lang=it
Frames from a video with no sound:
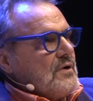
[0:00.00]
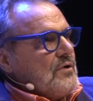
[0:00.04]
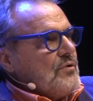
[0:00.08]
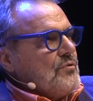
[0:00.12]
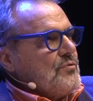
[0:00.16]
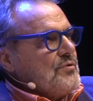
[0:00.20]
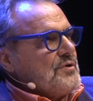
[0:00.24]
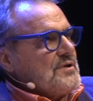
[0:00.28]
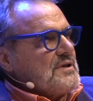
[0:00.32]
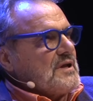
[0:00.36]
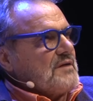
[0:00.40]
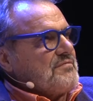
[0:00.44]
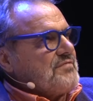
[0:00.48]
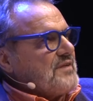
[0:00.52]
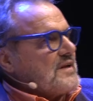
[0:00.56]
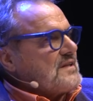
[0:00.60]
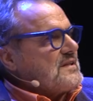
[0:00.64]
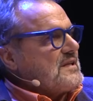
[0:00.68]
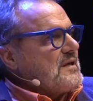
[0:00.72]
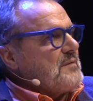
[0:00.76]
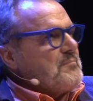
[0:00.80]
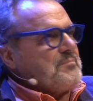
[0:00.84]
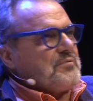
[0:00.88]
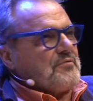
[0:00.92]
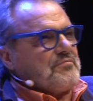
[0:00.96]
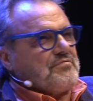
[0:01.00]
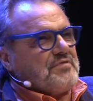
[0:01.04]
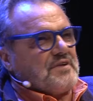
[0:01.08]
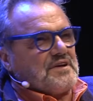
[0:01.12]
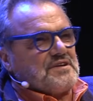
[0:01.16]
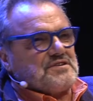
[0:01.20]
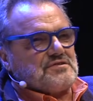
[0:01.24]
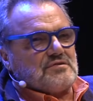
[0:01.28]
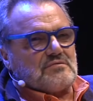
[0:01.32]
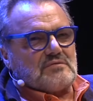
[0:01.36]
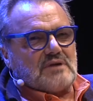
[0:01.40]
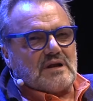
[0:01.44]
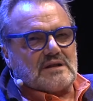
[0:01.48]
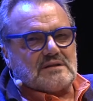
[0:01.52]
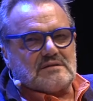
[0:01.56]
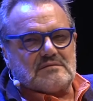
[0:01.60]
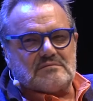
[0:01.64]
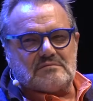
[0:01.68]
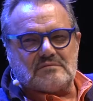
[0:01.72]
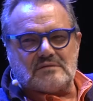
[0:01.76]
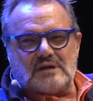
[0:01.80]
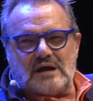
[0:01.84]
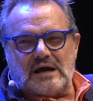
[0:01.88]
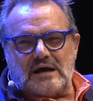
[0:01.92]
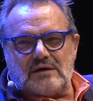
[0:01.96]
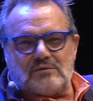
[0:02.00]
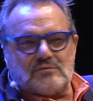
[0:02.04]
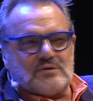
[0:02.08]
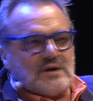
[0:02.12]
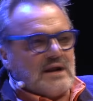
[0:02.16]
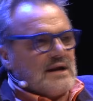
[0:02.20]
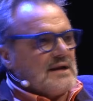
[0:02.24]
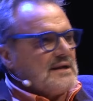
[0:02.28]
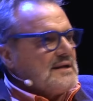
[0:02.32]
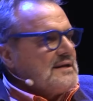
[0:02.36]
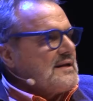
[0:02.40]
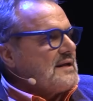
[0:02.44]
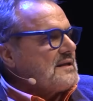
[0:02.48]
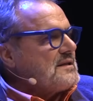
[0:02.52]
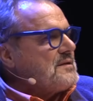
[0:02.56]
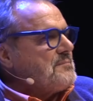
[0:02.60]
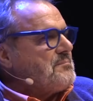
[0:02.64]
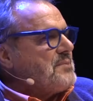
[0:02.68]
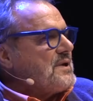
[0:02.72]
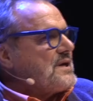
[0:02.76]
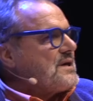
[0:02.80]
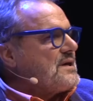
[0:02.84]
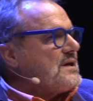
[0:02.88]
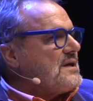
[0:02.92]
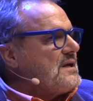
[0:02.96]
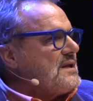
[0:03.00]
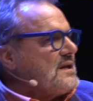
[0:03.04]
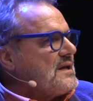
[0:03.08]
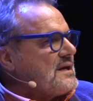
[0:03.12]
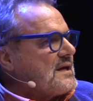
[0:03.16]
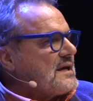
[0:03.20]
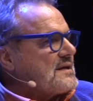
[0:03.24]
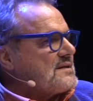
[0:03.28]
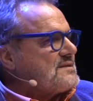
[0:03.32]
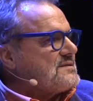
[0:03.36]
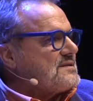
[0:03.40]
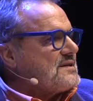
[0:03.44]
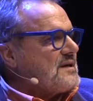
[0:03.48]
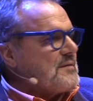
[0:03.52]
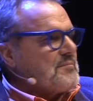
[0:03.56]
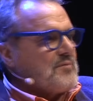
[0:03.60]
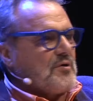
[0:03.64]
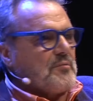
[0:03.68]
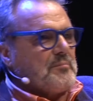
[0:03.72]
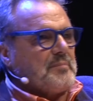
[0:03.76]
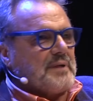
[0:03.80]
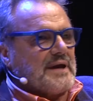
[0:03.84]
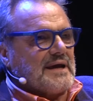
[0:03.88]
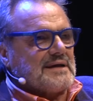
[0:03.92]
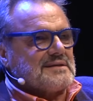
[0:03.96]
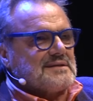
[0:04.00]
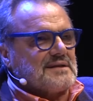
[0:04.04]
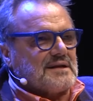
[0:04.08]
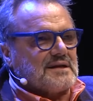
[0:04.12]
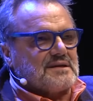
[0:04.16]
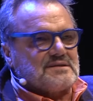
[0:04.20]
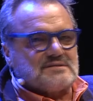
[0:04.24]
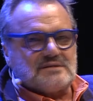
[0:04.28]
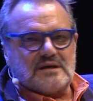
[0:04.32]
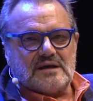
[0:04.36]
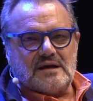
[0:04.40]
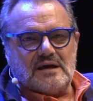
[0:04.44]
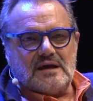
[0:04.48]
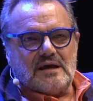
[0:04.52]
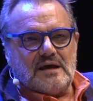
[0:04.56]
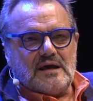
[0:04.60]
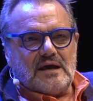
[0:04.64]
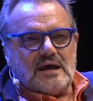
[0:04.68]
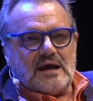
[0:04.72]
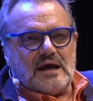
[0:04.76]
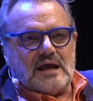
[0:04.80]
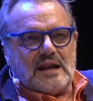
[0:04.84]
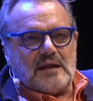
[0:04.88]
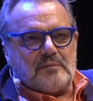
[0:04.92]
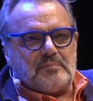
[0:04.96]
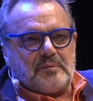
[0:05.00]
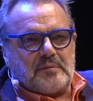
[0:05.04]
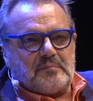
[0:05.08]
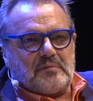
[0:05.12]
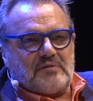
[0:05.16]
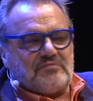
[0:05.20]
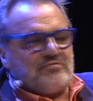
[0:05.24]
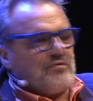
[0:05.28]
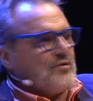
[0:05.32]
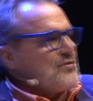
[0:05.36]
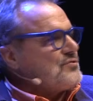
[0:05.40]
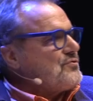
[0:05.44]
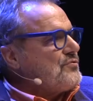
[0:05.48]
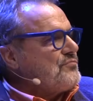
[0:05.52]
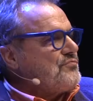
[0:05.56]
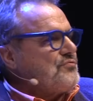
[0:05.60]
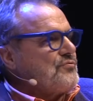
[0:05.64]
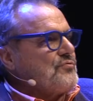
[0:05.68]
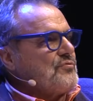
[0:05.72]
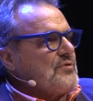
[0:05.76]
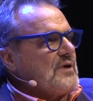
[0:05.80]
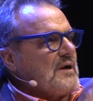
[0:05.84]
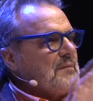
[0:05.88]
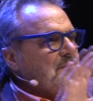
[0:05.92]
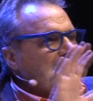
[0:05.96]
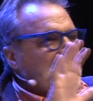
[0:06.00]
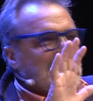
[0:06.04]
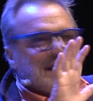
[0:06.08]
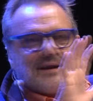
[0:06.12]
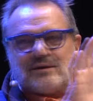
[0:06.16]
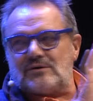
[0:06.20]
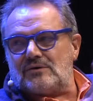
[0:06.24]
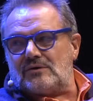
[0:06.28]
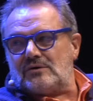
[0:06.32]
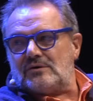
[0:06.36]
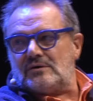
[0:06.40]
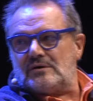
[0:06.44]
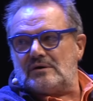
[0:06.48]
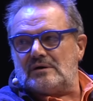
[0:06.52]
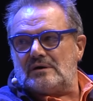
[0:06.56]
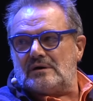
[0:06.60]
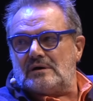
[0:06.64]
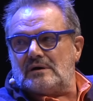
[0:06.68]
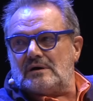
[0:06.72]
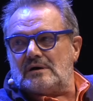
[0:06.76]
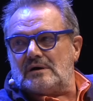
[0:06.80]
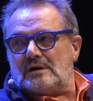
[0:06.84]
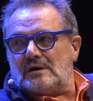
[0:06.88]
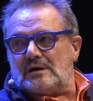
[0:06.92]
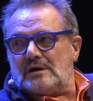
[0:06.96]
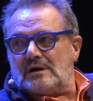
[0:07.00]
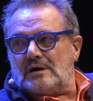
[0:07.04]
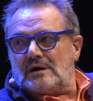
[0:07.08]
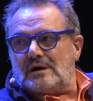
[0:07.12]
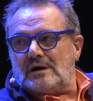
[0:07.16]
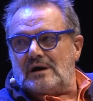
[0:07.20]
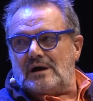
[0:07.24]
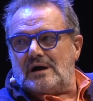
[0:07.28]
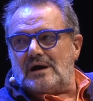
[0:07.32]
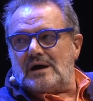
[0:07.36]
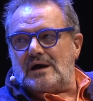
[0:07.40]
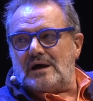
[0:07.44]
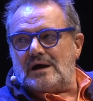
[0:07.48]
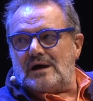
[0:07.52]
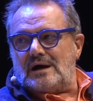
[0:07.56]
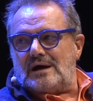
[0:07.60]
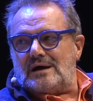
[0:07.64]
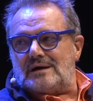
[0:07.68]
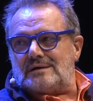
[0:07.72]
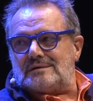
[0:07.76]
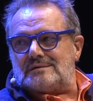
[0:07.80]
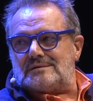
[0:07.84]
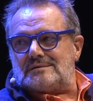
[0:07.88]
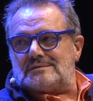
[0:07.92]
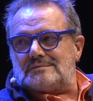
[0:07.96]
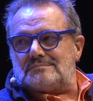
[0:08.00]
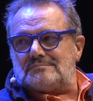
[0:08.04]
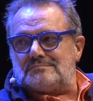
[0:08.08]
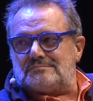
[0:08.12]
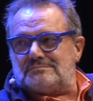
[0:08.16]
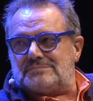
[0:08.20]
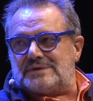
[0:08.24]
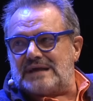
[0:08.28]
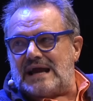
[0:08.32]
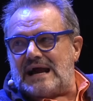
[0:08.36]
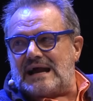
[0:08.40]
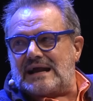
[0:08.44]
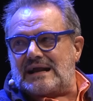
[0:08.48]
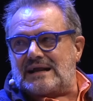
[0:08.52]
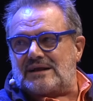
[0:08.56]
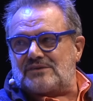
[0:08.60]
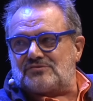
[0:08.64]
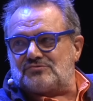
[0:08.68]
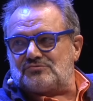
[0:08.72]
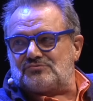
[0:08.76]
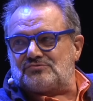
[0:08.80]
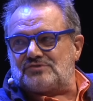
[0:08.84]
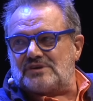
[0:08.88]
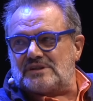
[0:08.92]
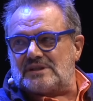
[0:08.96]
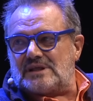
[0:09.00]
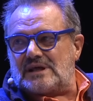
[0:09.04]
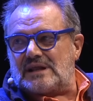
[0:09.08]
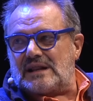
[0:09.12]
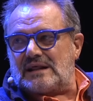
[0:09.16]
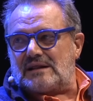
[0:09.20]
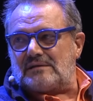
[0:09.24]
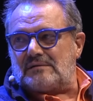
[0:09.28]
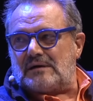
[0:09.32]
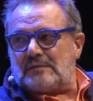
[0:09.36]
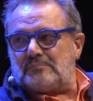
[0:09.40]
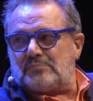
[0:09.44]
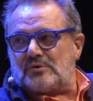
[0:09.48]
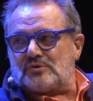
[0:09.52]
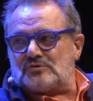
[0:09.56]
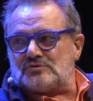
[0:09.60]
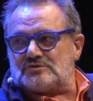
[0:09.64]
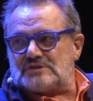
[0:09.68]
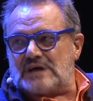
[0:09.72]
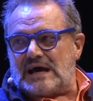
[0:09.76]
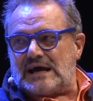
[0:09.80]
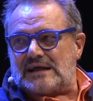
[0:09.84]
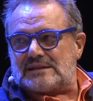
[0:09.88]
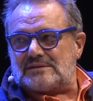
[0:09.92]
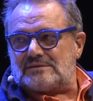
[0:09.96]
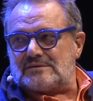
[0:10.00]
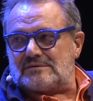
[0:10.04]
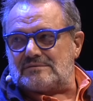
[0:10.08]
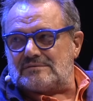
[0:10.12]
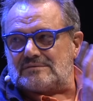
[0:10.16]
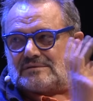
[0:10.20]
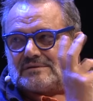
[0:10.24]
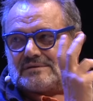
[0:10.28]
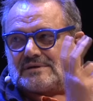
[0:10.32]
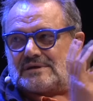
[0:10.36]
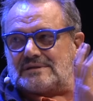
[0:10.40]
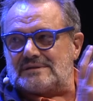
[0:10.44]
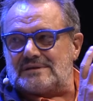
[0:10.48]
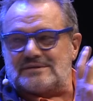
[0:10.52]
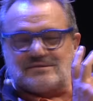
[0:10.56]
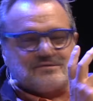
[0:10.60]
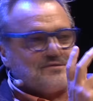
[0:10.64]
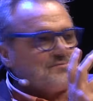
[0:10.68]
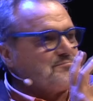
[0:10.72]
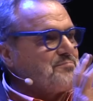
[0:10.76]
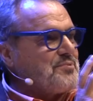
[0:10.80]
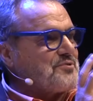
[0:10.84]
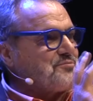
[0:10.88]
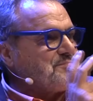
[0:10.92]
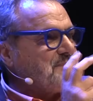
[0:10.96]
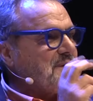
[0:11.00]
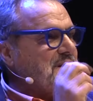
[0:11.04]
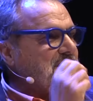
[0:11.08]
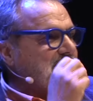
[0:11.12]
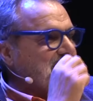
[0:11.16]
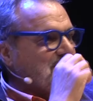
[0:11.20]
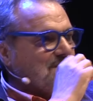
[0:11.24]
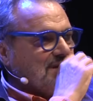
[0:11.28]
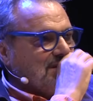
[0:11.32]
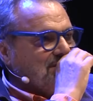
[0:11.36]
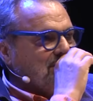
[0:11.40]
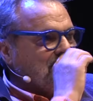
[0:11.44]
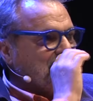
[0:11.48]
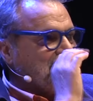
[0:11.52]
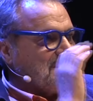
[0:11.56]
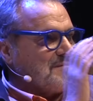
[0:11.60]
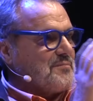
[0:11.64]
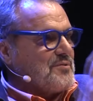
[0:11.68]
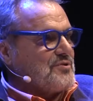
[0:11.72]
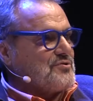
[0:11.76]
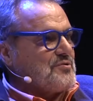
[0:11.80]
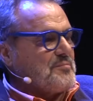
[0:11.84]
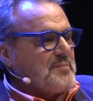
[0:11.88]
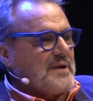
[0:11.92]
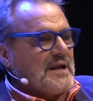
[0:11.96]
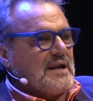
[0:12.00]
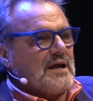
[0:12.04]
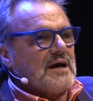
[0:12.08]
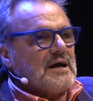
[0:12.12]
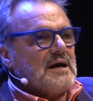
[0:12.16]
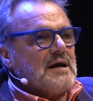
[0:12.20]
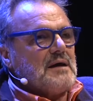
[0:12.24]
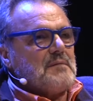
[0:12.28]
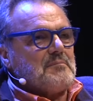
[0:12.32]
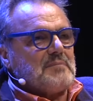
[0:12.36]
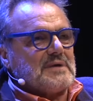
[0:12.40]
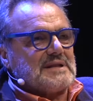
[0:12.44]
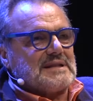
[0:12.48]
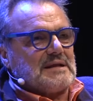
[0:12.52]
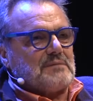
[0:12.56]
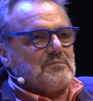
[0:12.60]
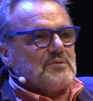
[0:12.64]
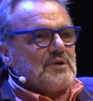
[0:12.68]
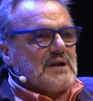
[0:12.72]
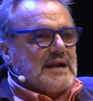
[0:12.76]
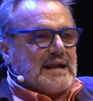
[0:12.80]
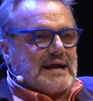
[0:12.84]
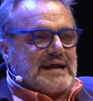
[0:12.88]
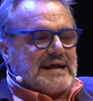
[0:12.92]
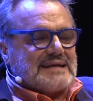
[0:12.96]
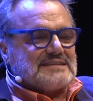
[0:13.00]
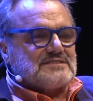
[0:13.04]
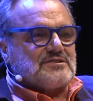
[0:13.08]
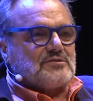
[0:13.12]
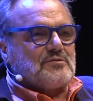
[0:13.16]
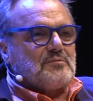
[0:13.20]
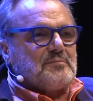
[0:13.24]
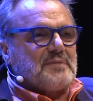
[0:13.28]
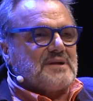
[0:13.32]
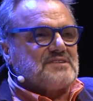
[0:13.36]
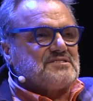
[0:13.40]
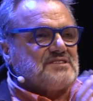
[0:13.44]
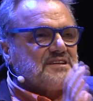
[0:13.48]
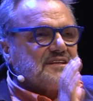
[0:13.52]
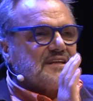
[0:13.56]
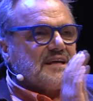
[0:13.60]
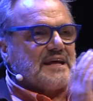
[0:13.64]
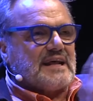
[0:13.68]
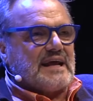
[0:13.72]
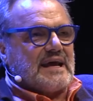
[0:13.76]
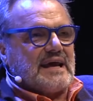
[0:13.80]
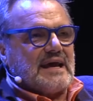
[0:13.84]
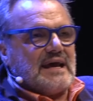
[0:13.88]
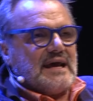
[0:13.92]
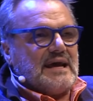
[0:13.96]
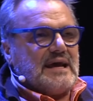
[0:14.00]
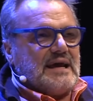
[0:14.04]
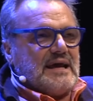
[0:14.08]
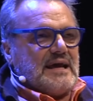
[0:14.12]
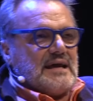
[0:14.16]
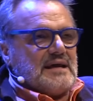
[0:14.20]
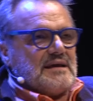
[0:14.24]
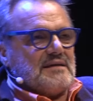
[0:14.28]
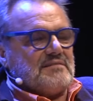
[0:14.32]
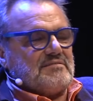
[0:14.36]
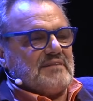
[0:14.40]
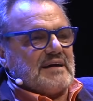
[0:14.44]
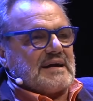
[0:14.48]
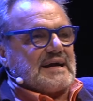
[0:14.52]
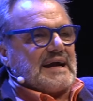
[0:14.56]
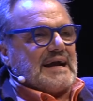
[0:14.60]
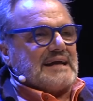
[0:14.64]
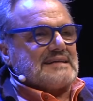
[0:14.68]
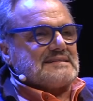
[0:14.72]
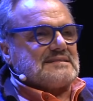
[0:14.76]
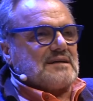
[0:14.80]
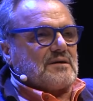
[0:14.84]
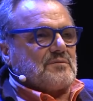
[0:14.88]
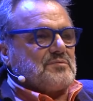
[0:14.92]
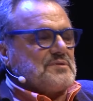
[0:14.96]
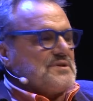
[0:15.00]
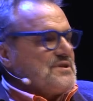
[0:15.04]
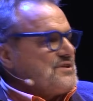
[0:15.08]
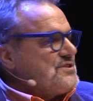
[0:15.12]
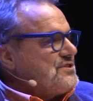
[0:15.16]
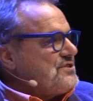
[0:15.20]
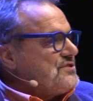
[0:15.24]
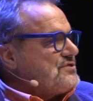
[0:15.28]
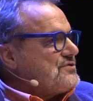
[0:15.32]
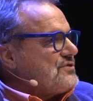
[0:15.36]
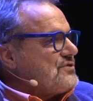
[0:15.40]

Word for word: lui nel frattempo fece una, una, una linea di bikini che si chiamò Beatrix e la prima foto fu una mano eh, bianca su un sedere abbronzato, eh, è un po' sparita quella foto, era molto bella, mandammo una ragazza con un bel sedere in vacanza 15